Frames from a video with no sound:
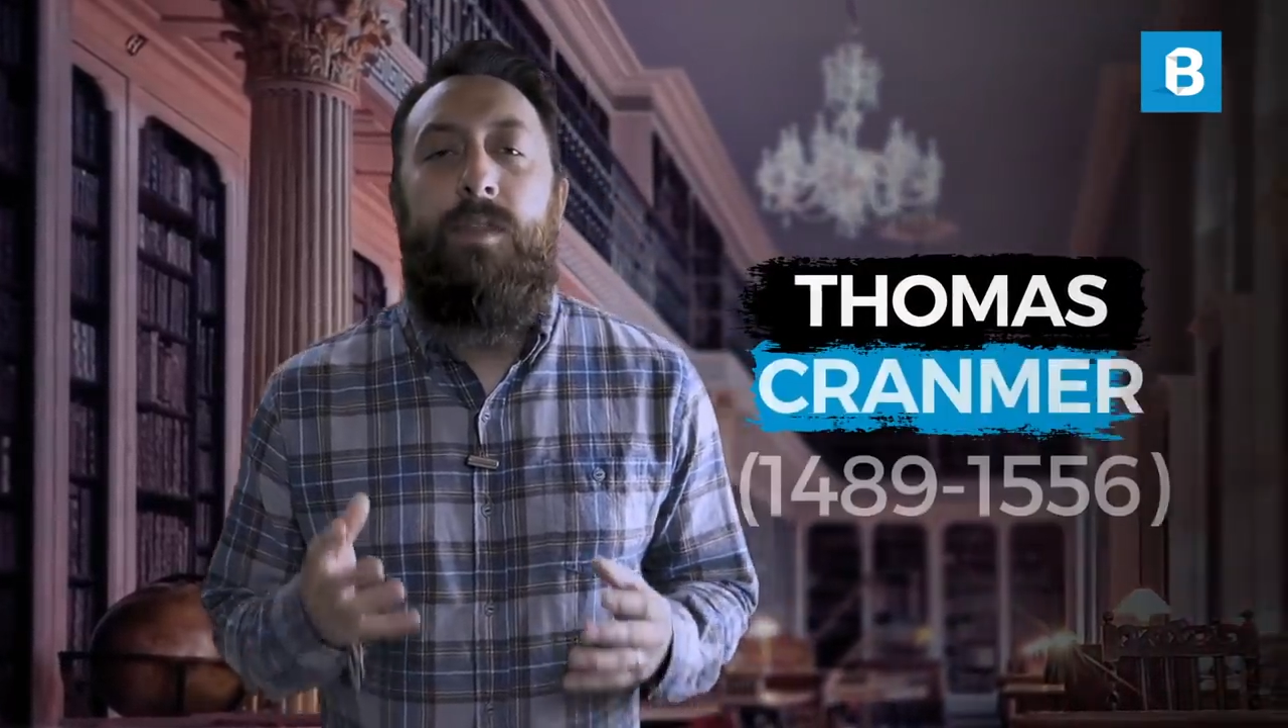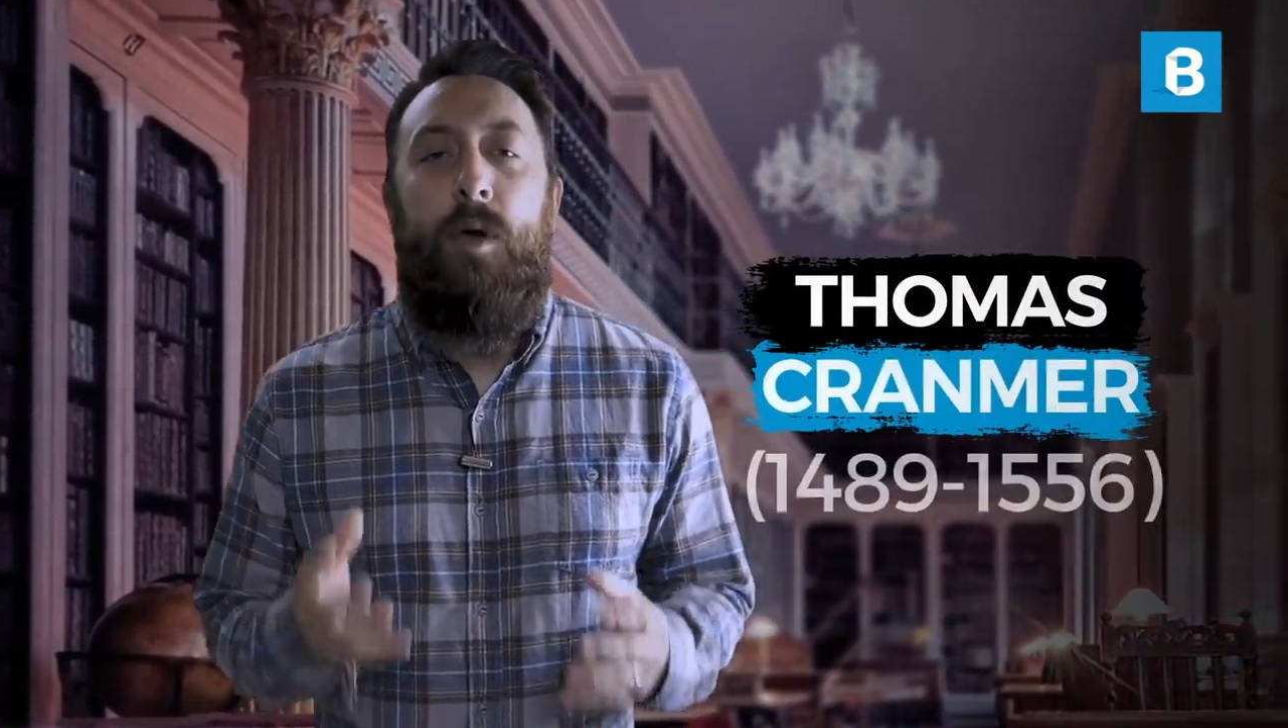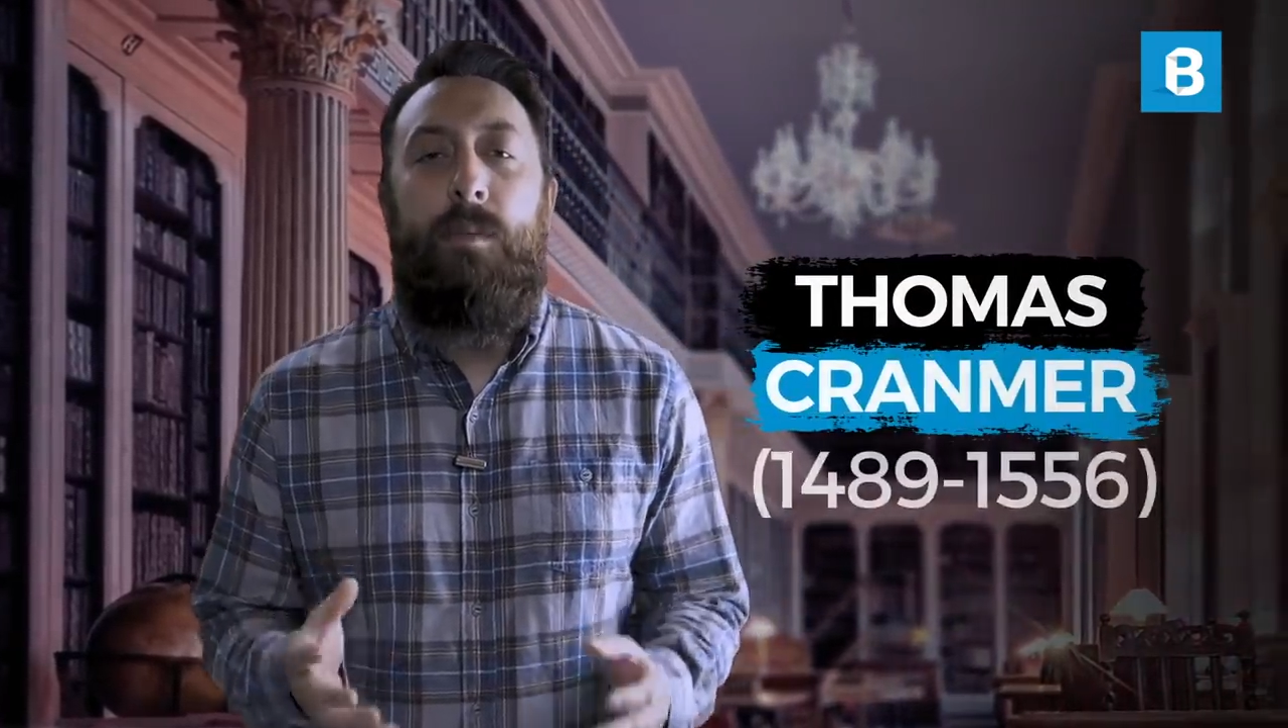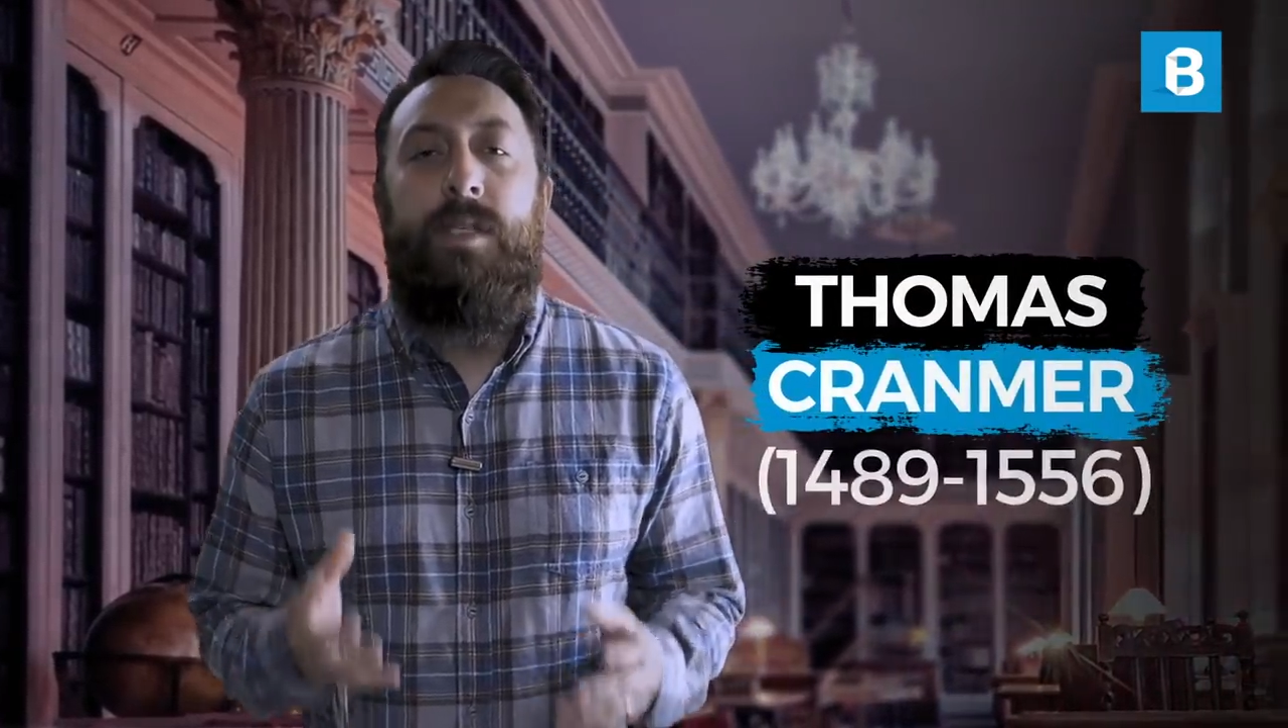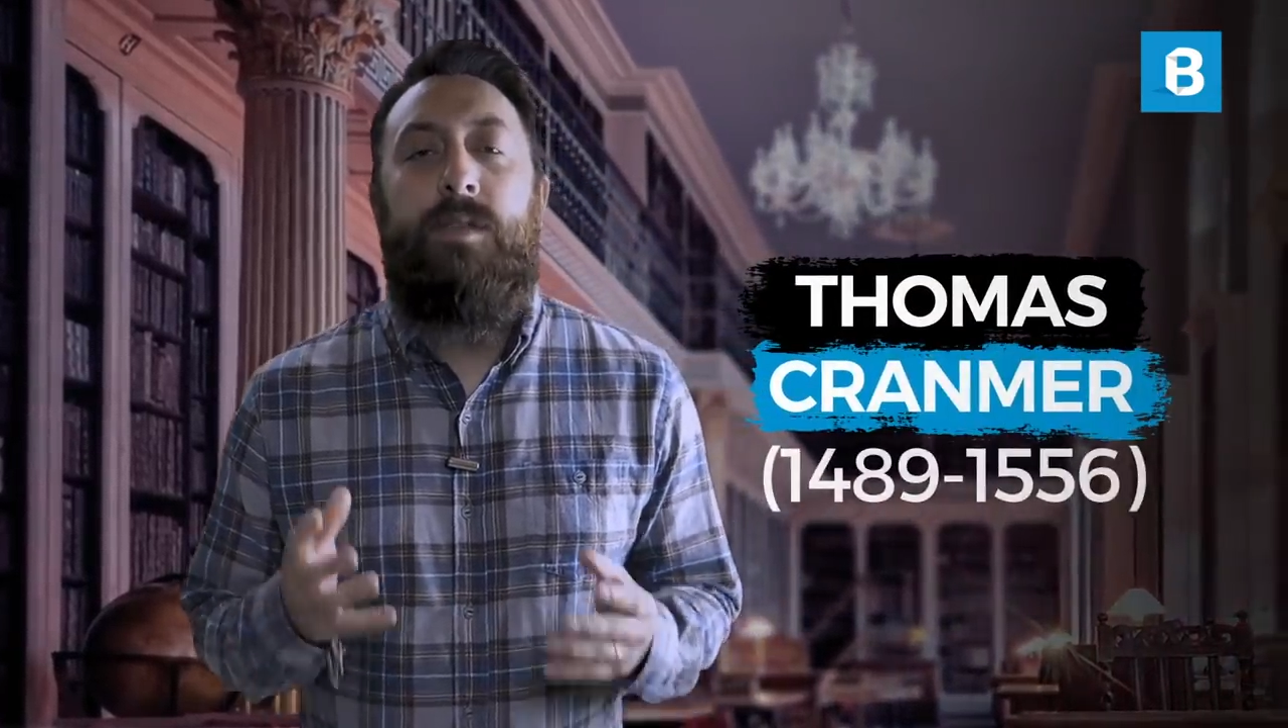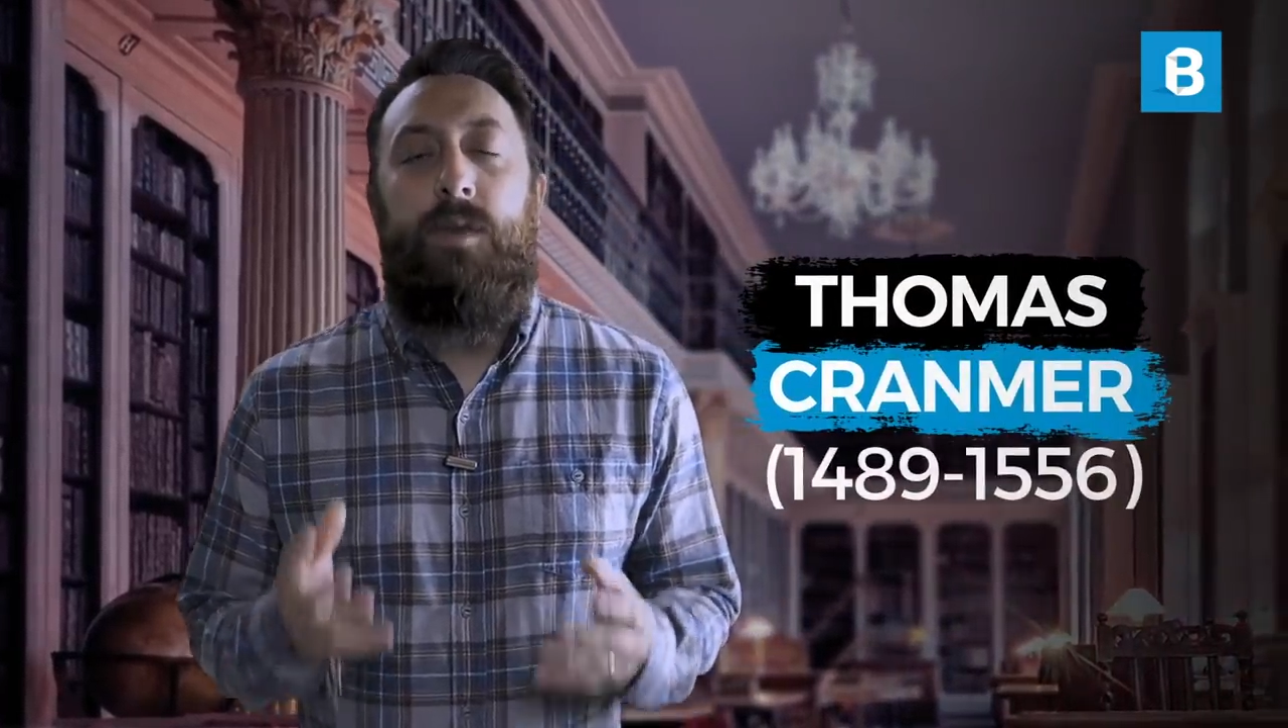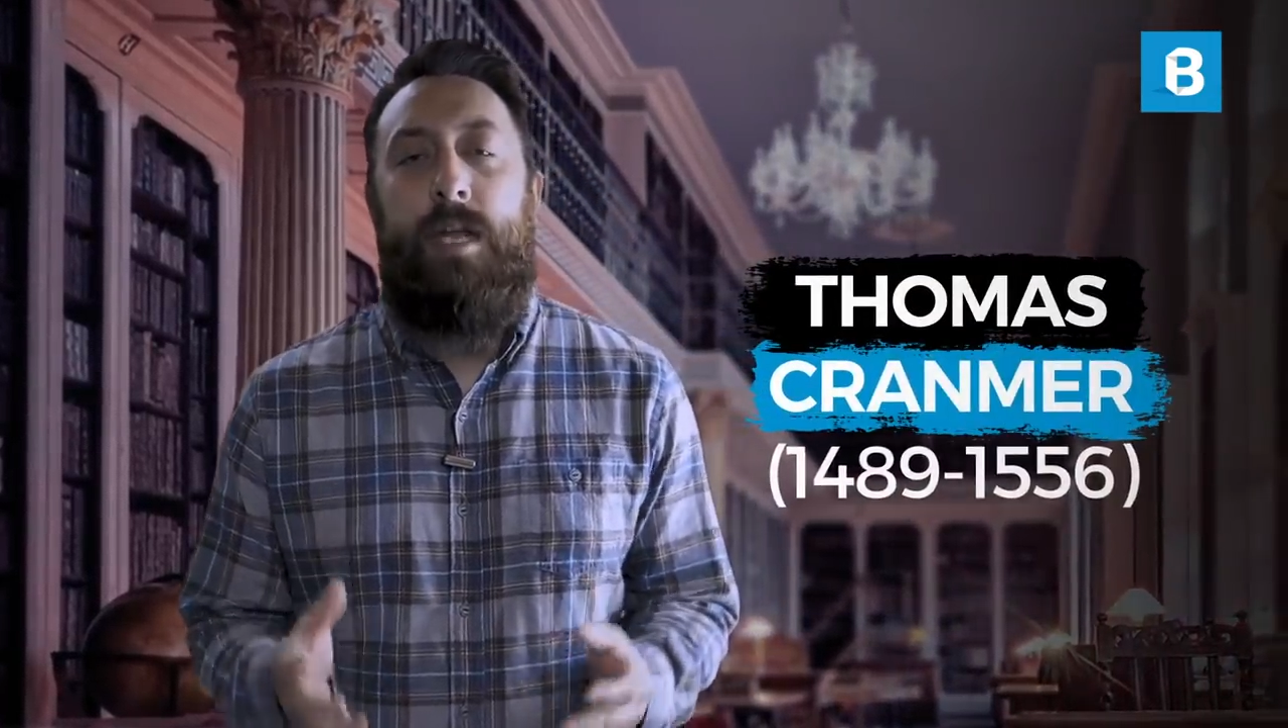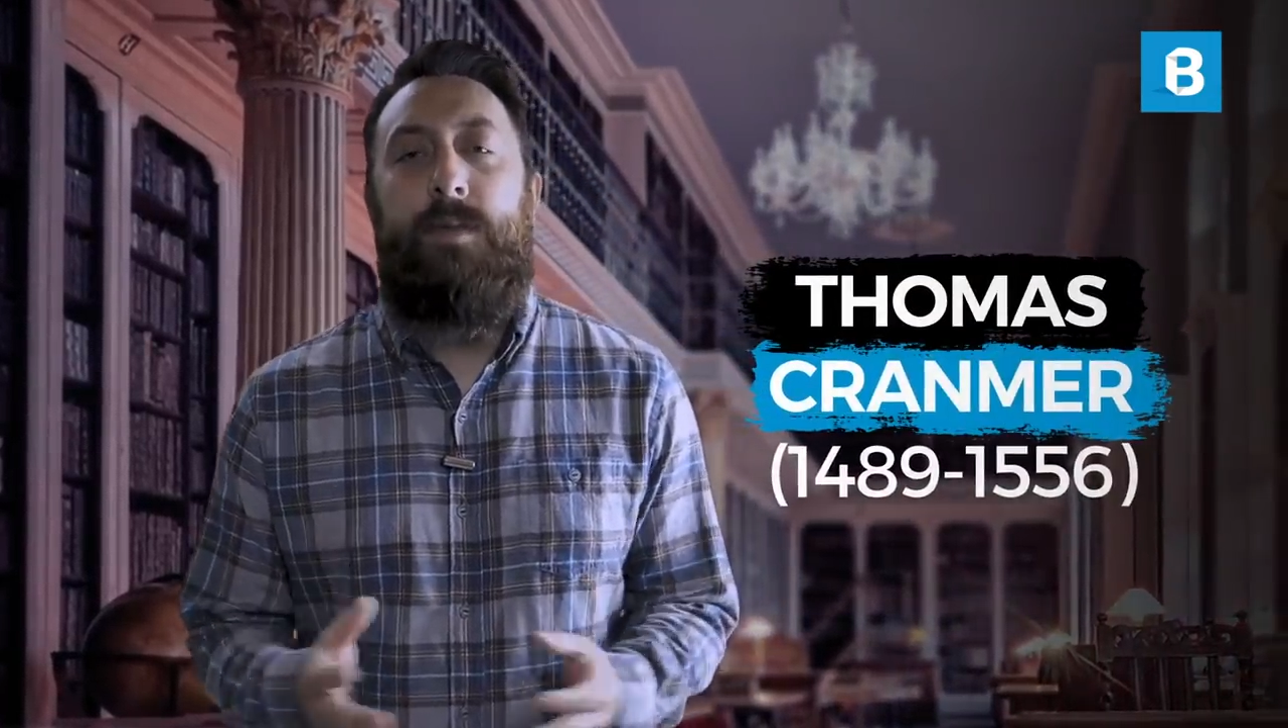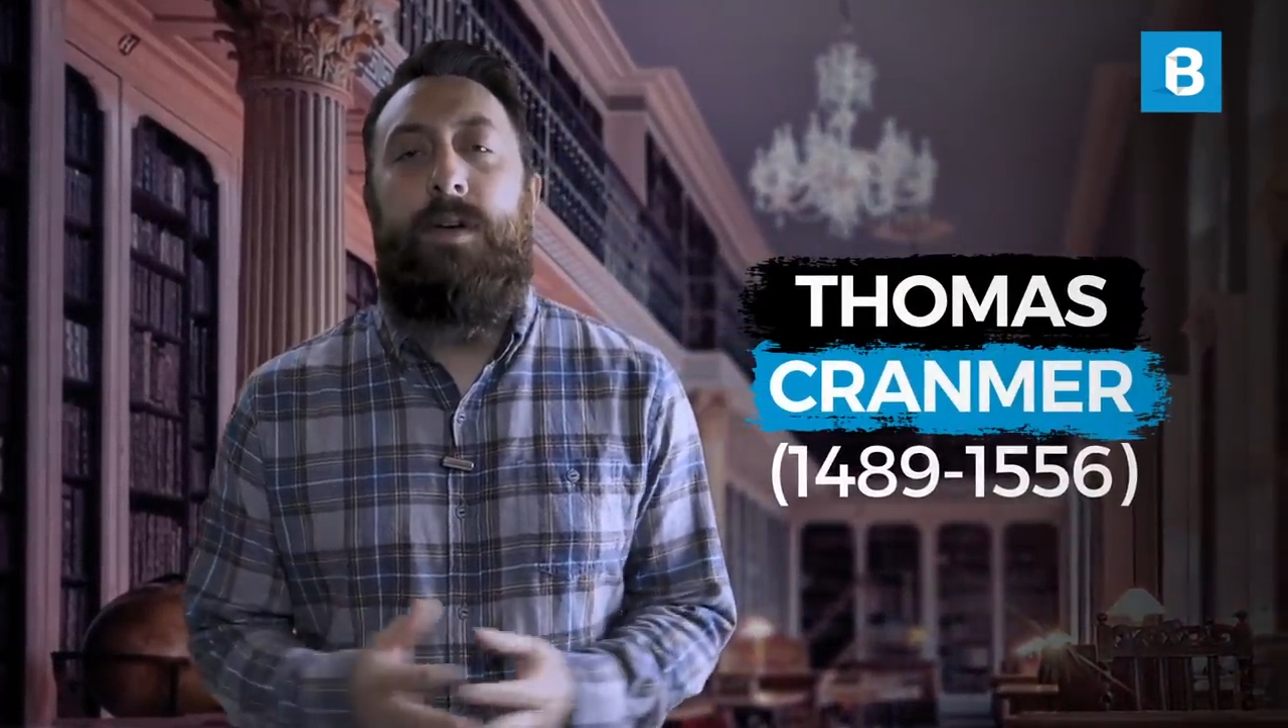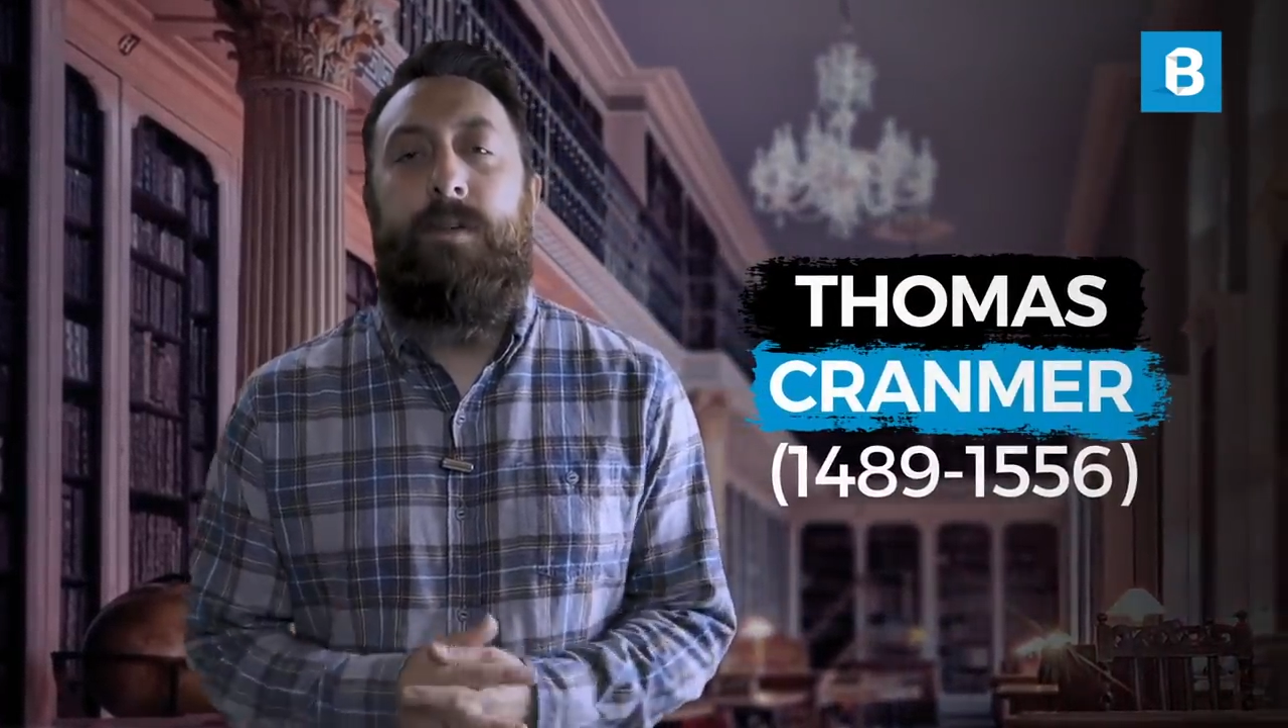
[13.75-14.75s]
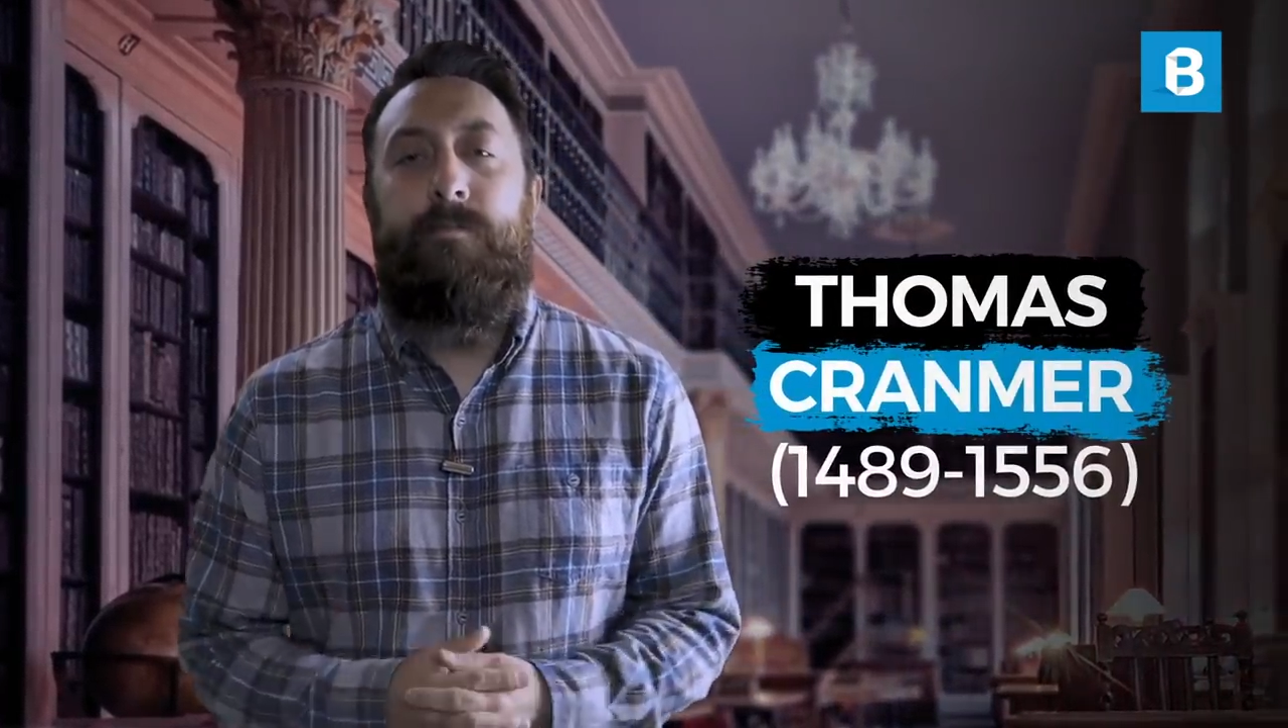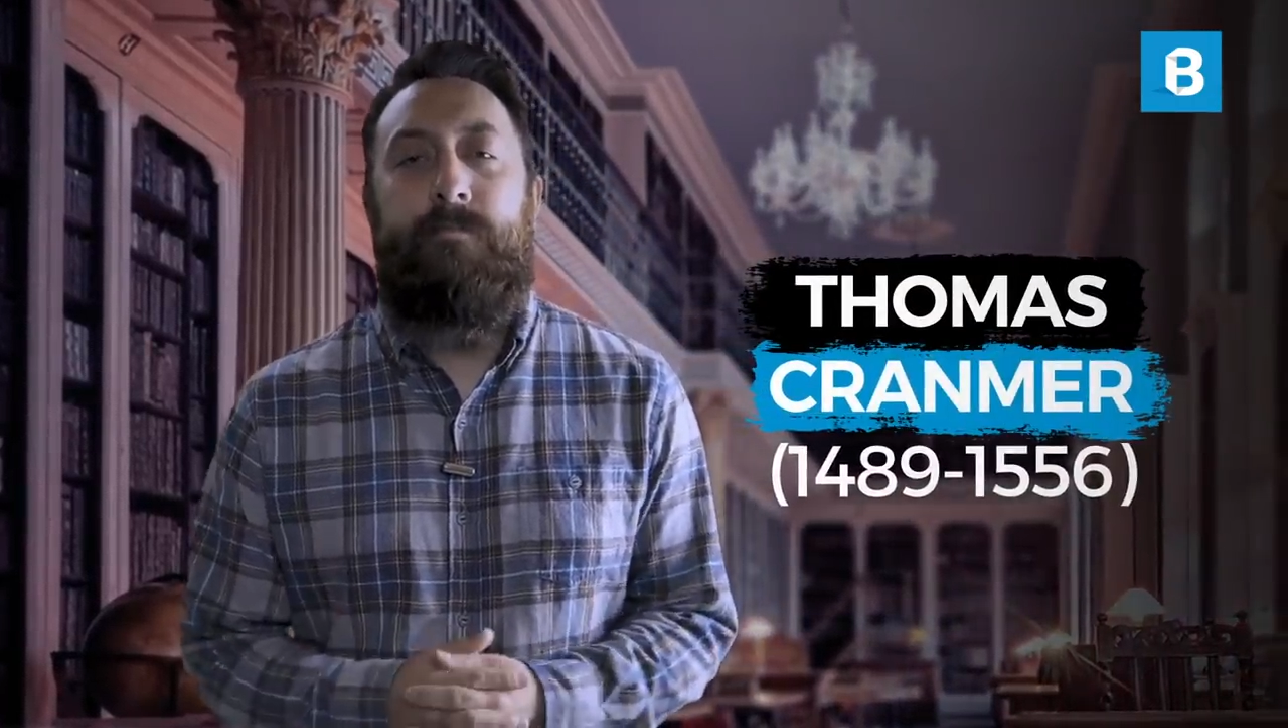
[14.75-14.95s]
Thomas Cranmer.